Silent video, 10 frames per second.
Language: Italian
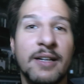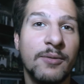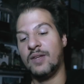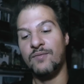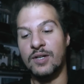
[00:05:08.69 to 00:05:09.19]

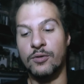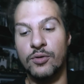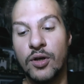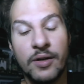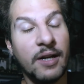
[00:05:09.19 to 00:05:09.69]
Ecco, davvero,
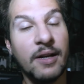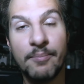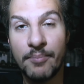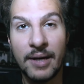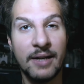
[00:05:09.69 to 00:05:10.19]
Dorian
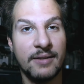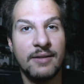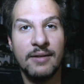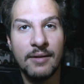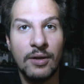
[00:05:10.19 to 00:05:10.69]
a
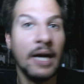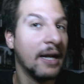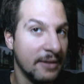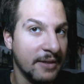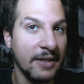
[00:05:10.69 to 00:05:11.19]
parte e
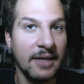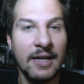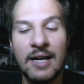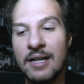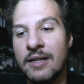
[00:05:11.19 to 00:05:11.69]
altri
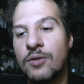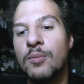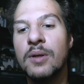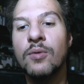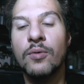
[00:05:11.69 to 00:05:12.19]
canali
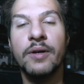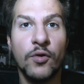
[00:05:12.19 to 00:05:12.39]
come lui,